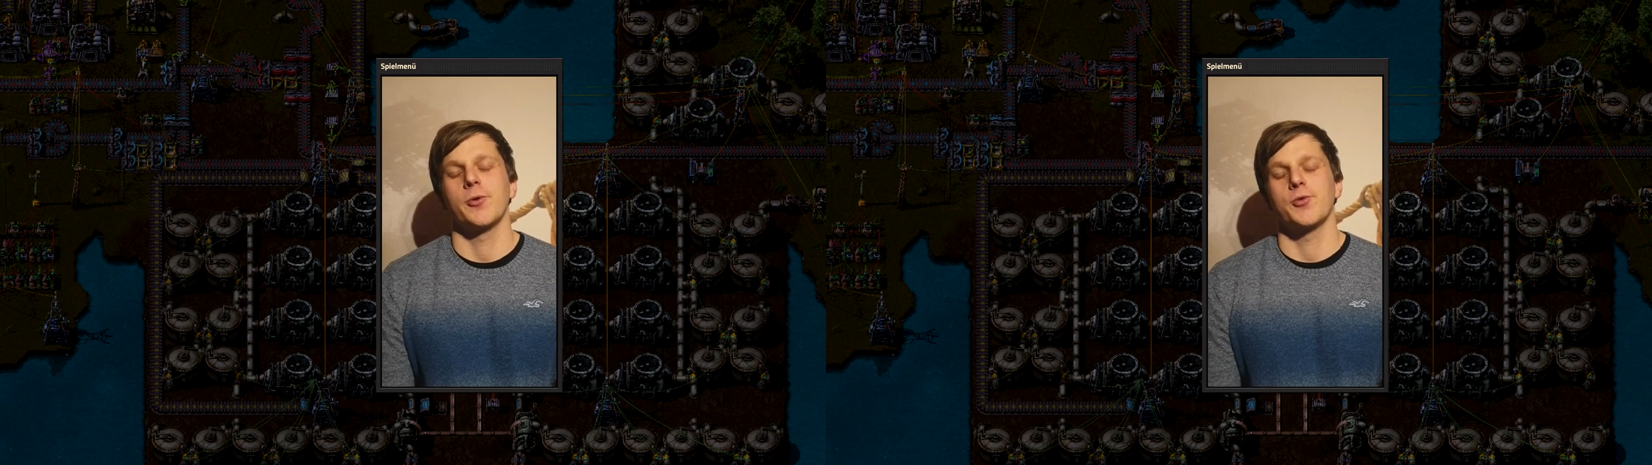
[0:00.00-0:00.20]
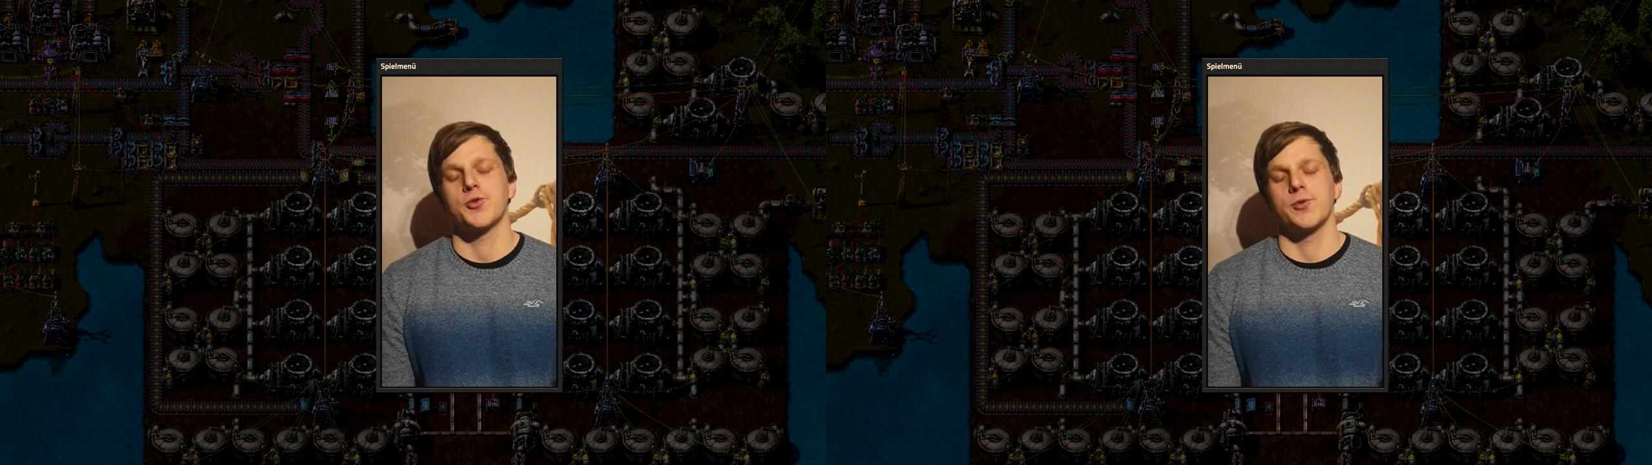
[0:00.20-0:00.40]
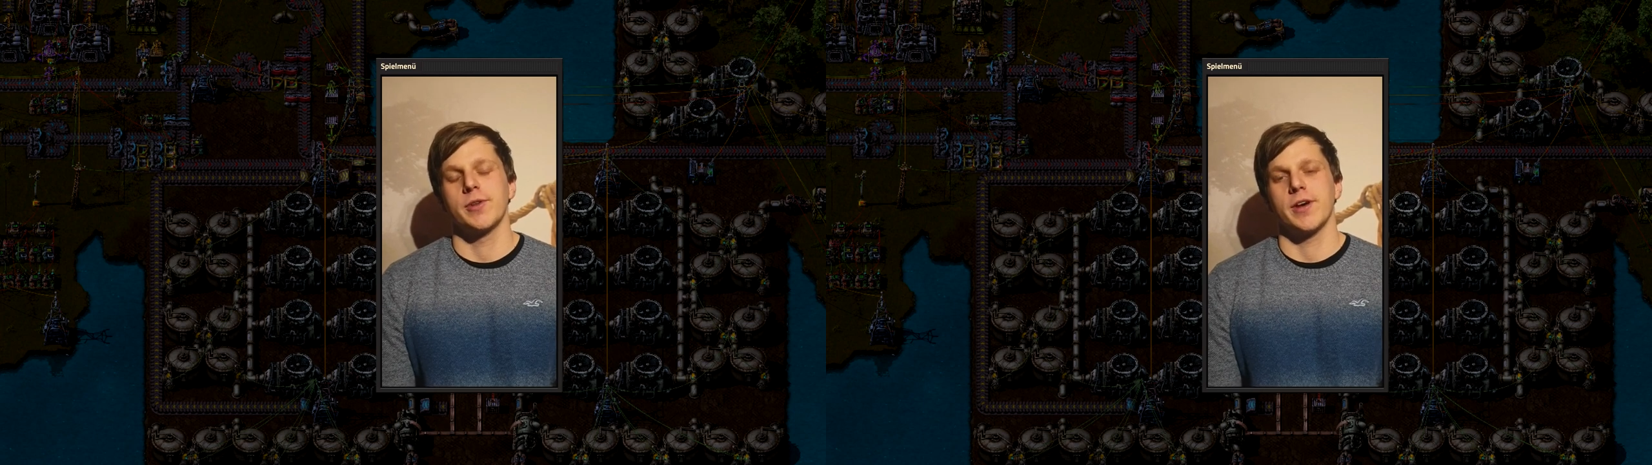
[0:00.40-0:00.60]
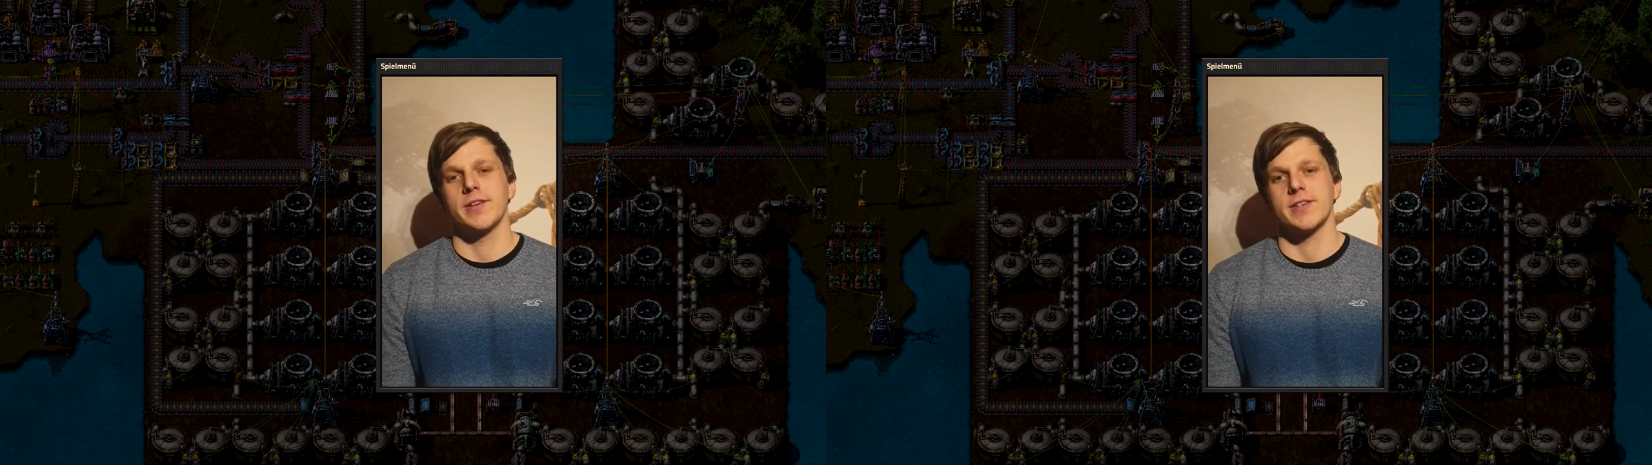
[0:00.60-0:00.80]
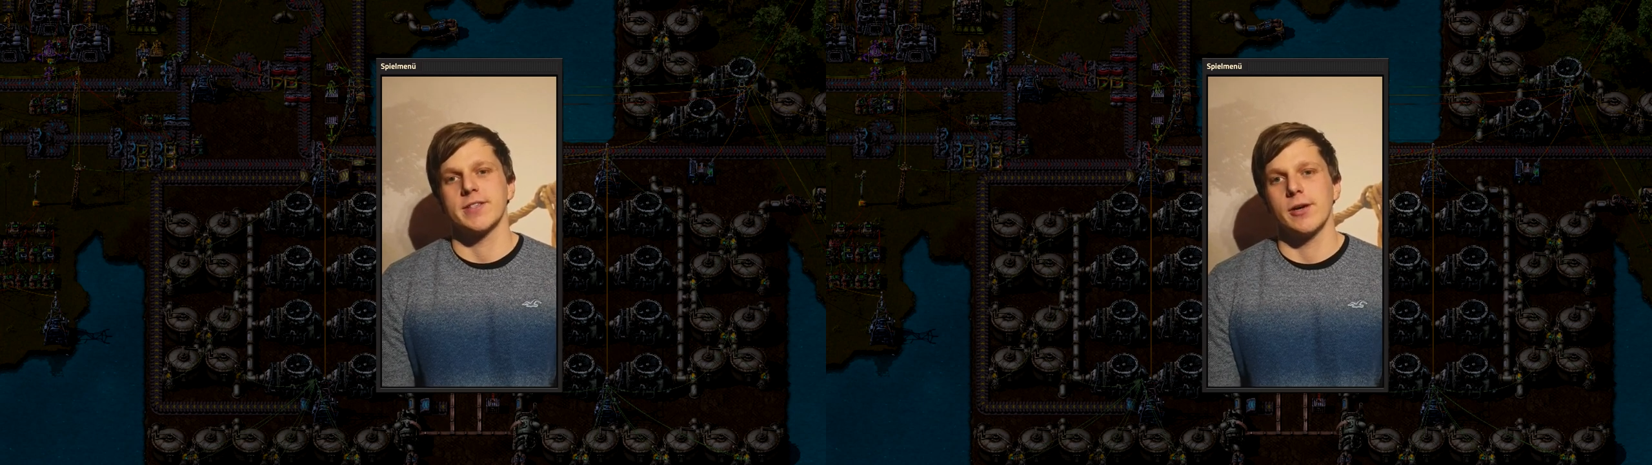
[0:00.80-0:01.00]
Hochschule
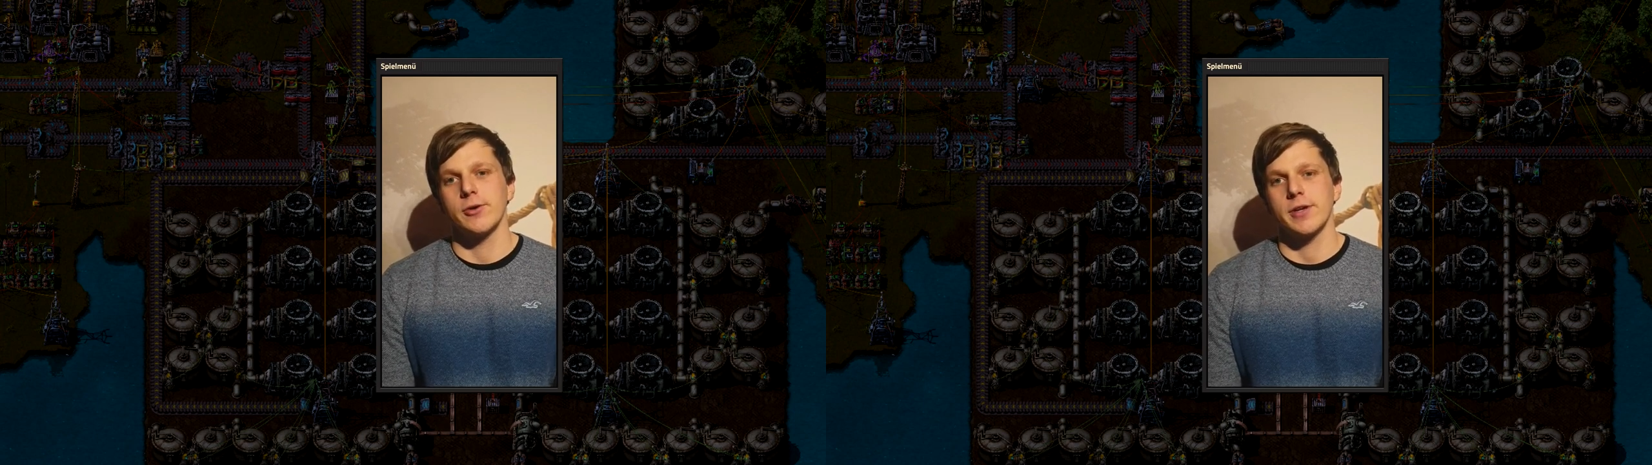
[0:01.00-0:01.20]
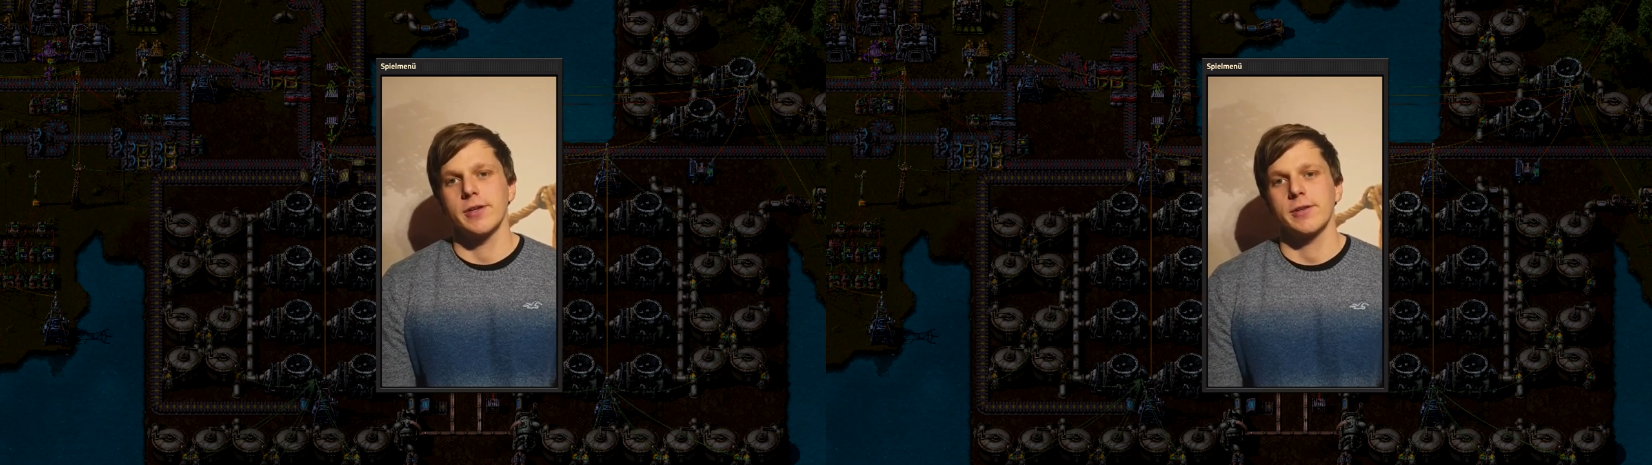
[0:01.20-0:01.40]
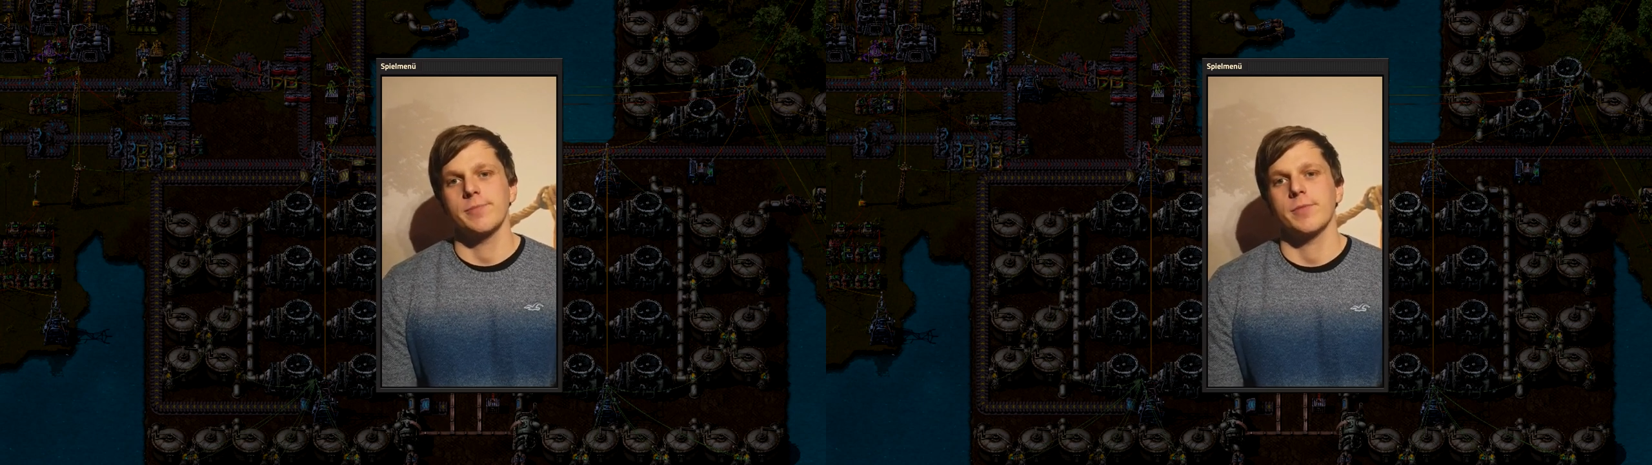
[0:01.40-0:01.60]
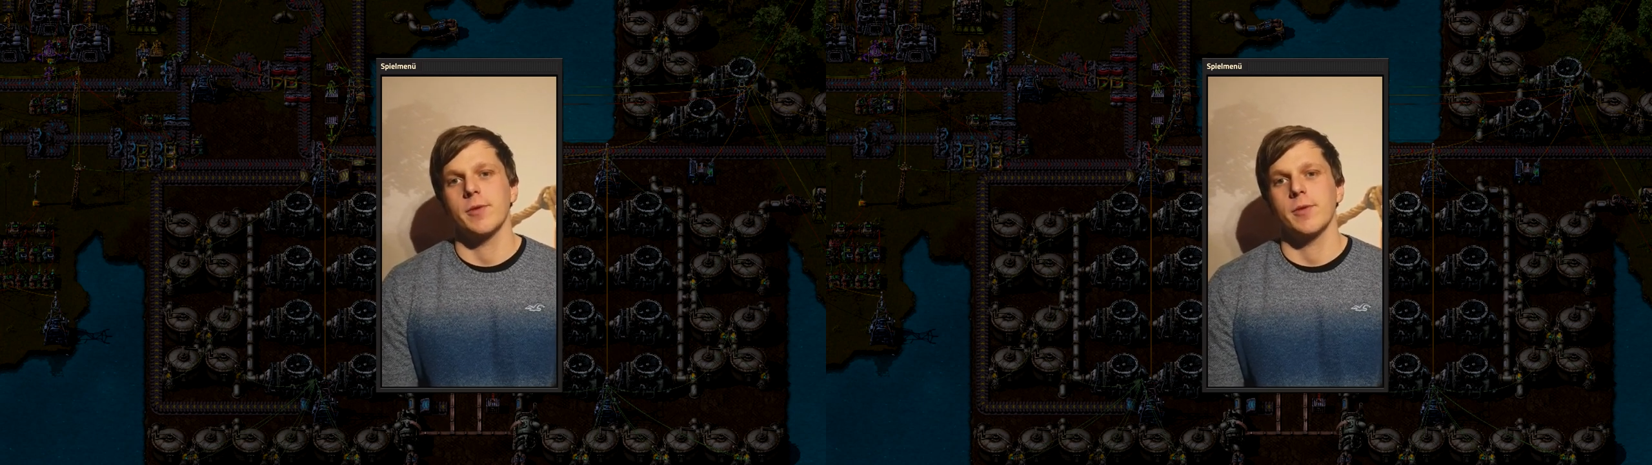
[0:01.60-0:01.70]
Kaiserslautern